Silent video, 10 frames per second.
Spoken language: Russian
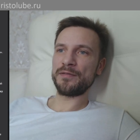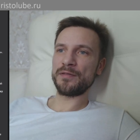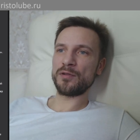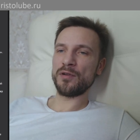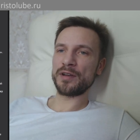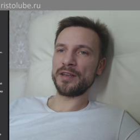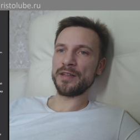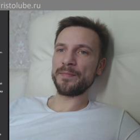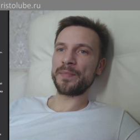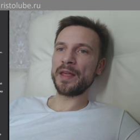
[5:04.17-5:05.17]

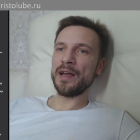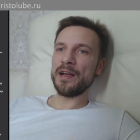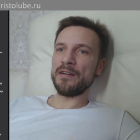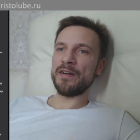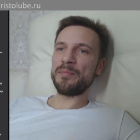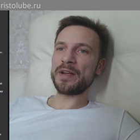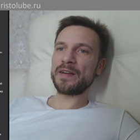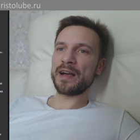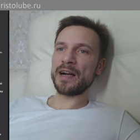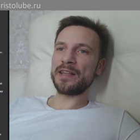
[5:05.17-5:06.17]
Хоакина.
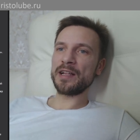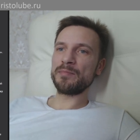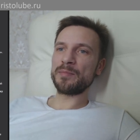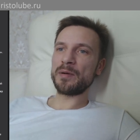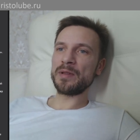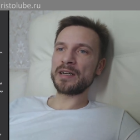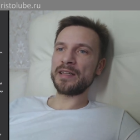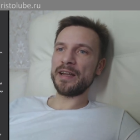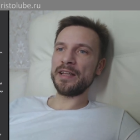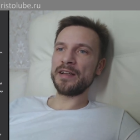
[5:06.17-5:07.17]
Во-первых, я хотел бы
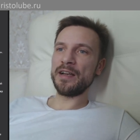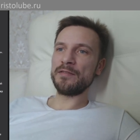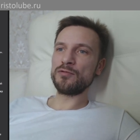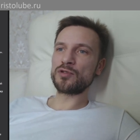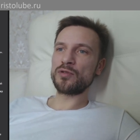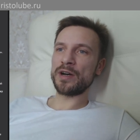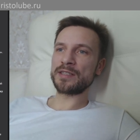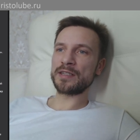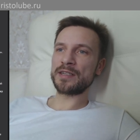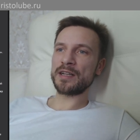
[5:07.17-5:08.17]
поблагодарить Голливудскую
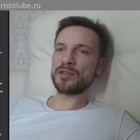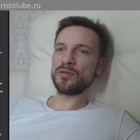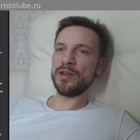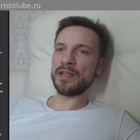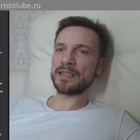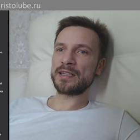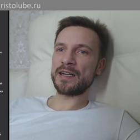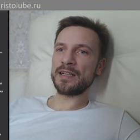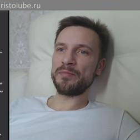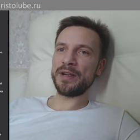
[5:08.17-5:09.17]
ассоциацию
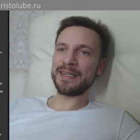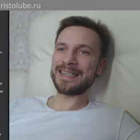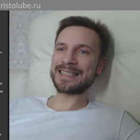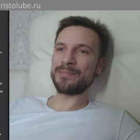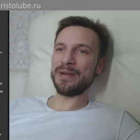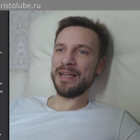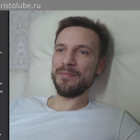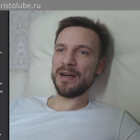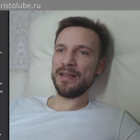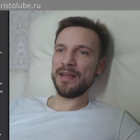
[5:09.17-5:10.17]
иностранной прессы за
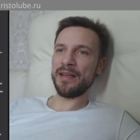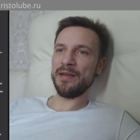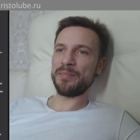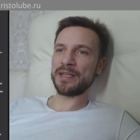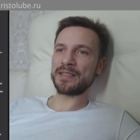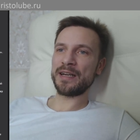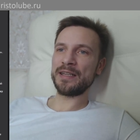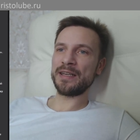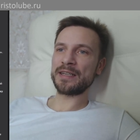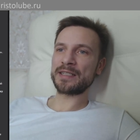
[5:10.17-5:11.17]
понимание и признание